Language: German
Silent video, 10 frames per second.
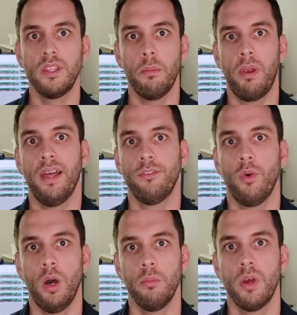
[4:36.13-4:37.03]
Die
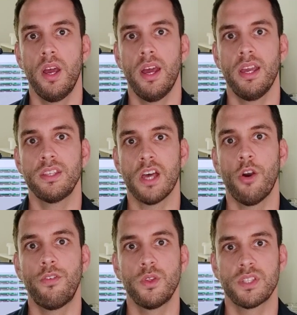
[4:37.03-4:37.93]
Plattform ist
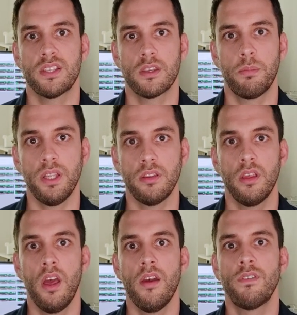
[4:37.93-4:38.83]
auch 64-Bit,
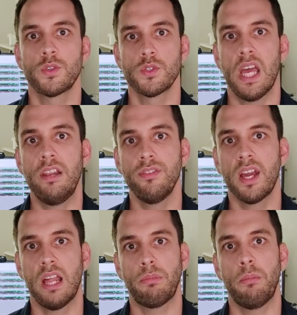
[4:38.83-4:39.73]
was uns helfen
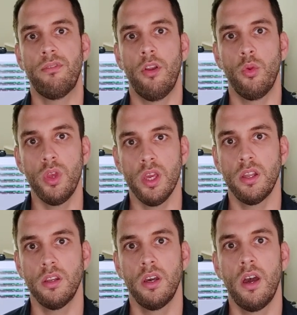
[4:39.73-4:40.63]
kann beim
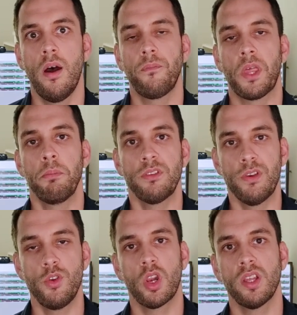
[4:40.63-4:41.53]
Evaluieren, damit
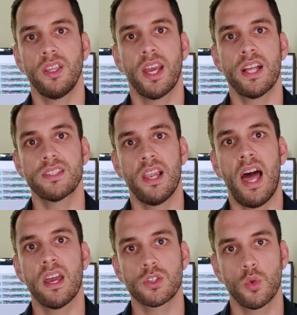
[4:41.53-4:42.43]
wir wirklich die ganze
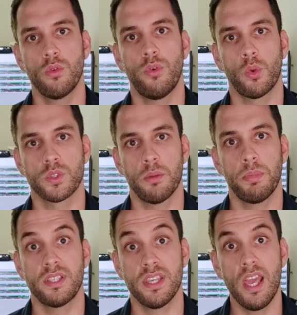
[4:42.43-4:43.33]
Leistung von unserem
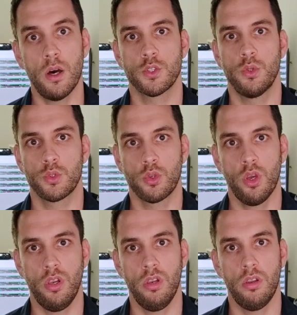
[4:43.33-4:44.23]
PC ausnutzen
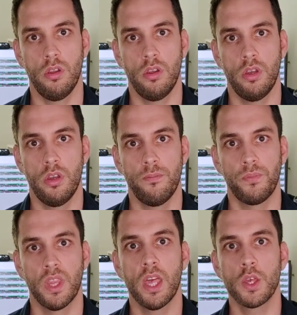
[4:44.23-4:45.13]
können.
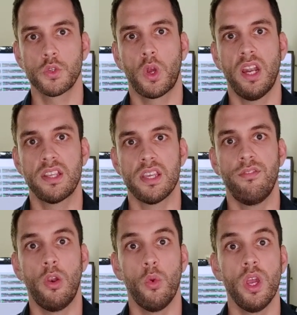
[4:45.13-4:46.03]
So kann das
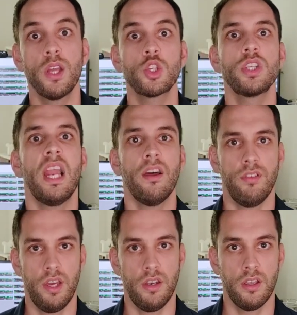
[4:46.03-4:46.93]
Evaluieren schneller
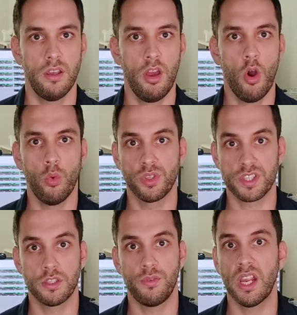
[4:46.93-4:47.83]
werden und das
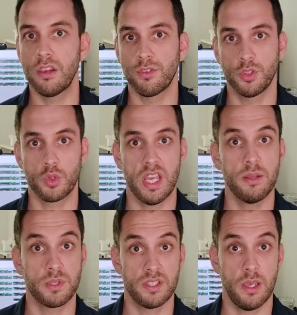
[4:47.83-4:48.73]
Entwickeln von
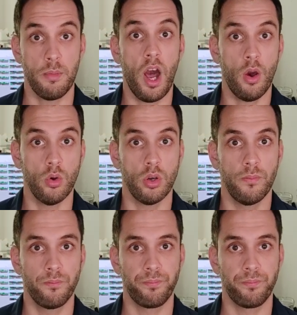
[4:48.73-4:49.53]
Trading-Systemen auch.